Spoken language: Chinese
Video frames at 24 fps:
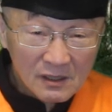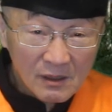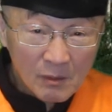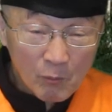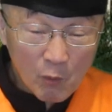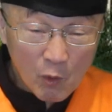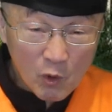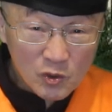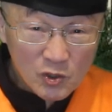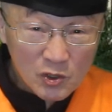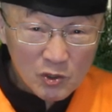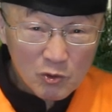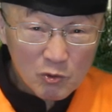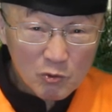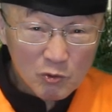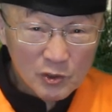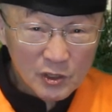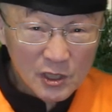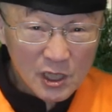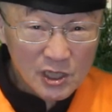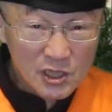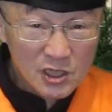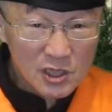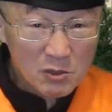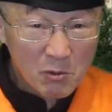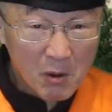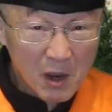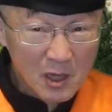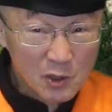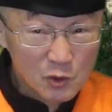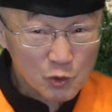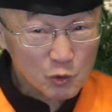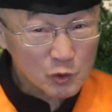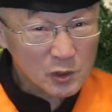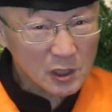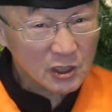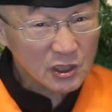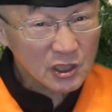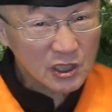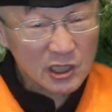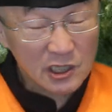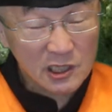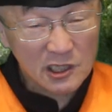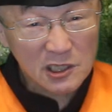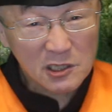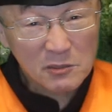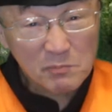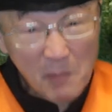博士论文的计划书的
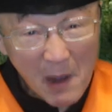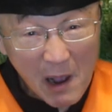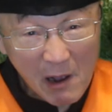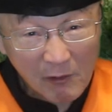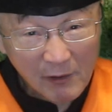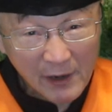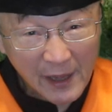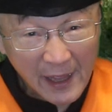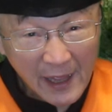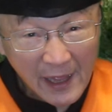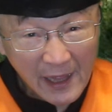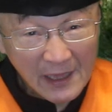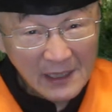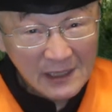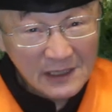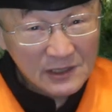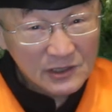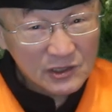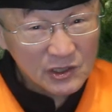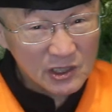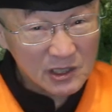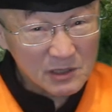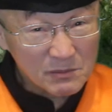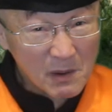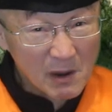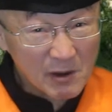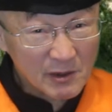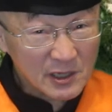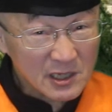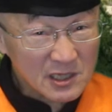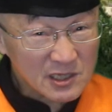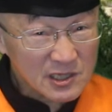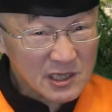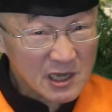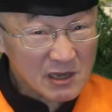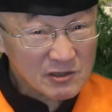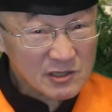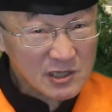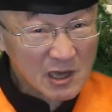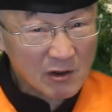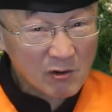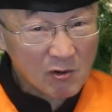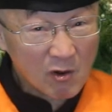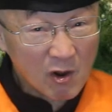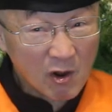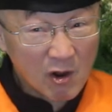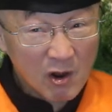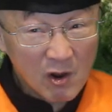提报呢，提报也是要
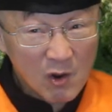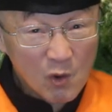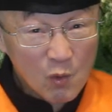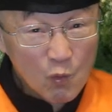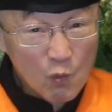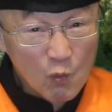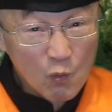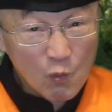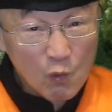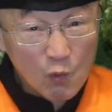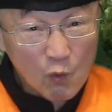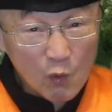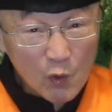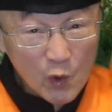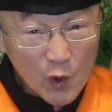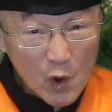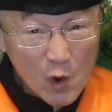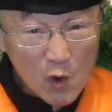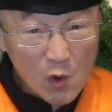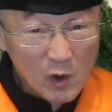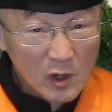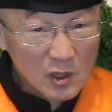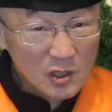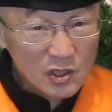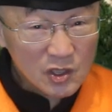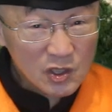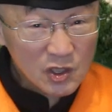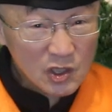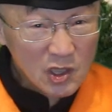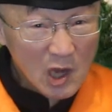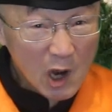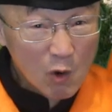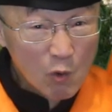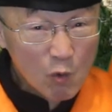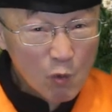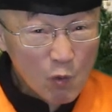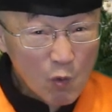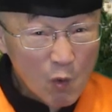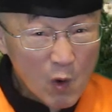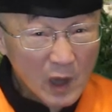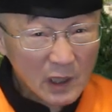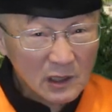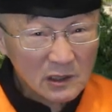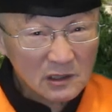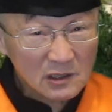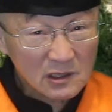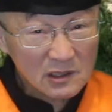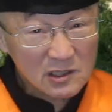找哈五六个校
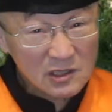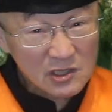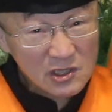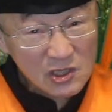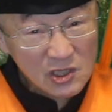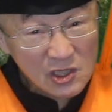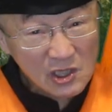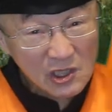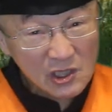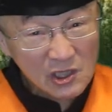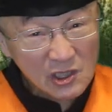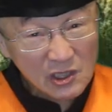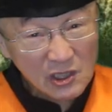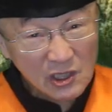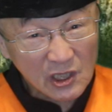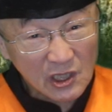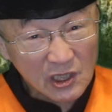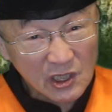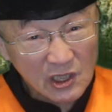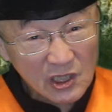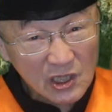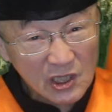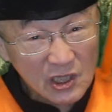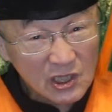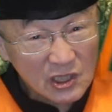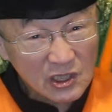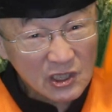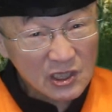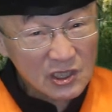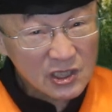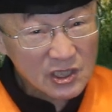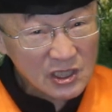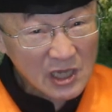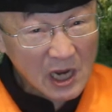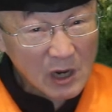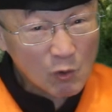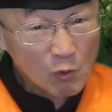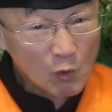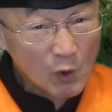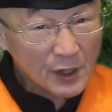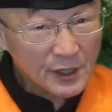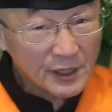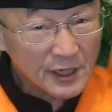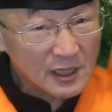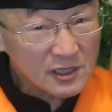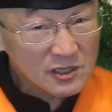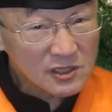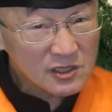外的这个领域的相
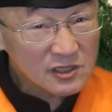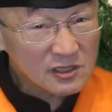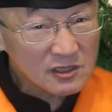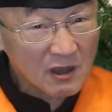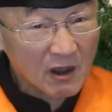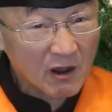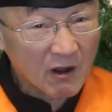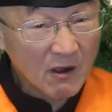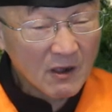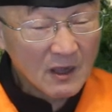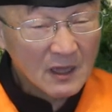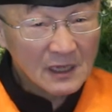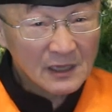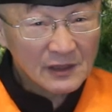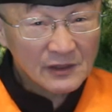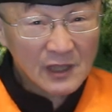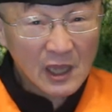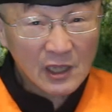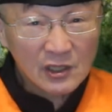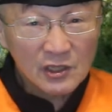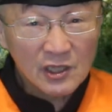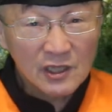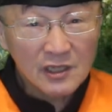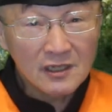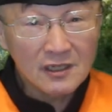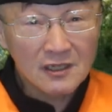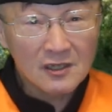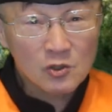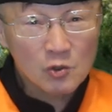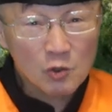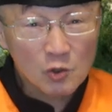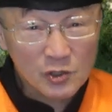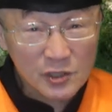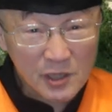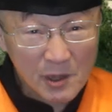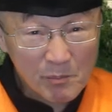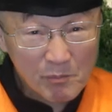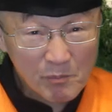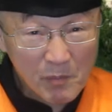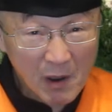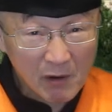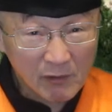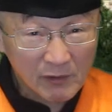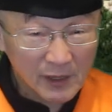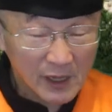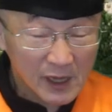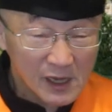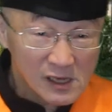关人士啊，来听你做简
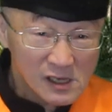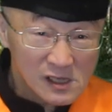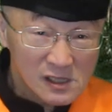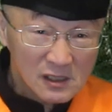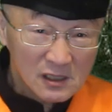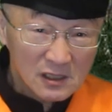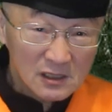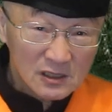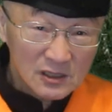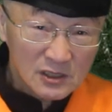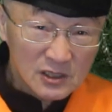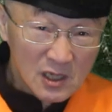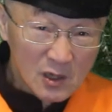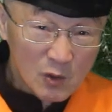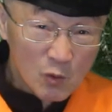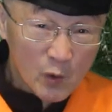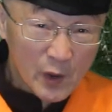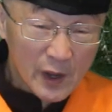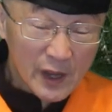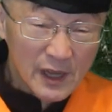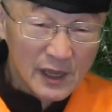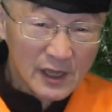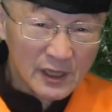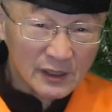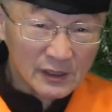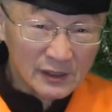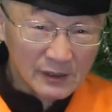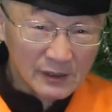报呢，认为